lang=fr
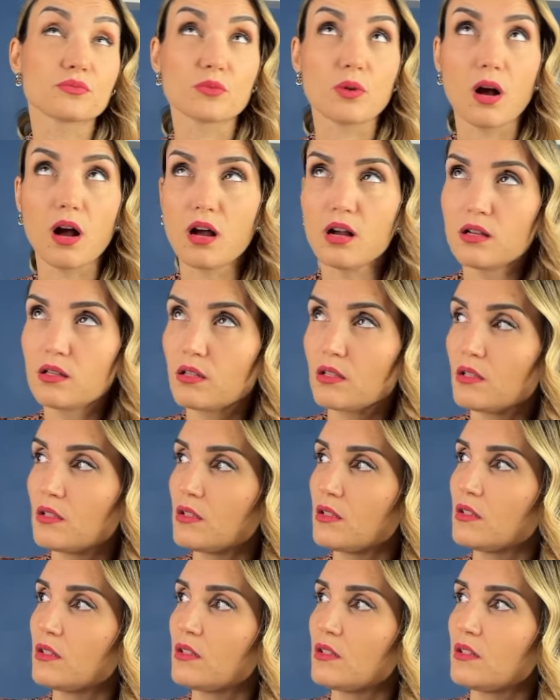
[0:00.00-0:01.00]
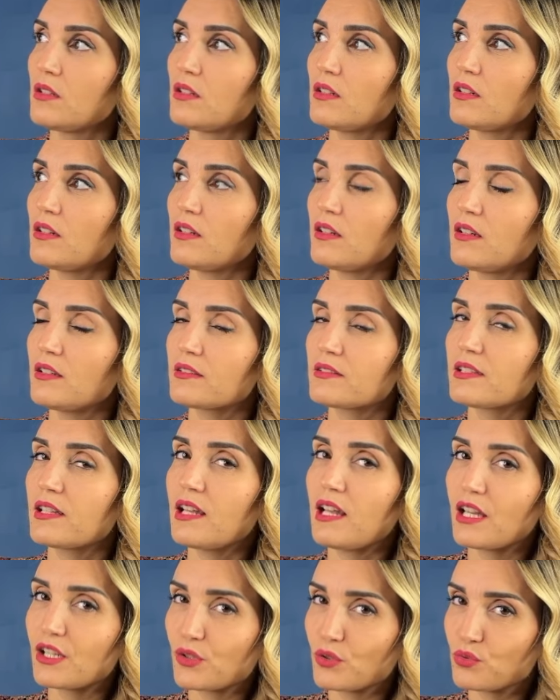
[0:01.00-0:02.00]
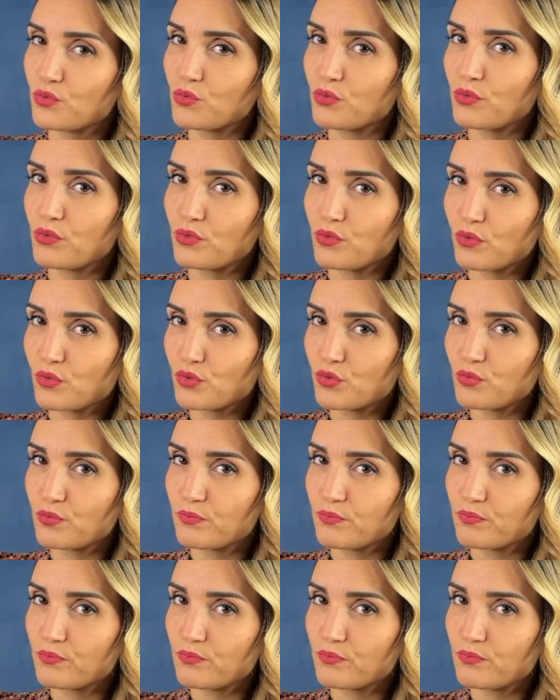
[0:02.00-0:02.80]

quoi. C'est là que tout se joue.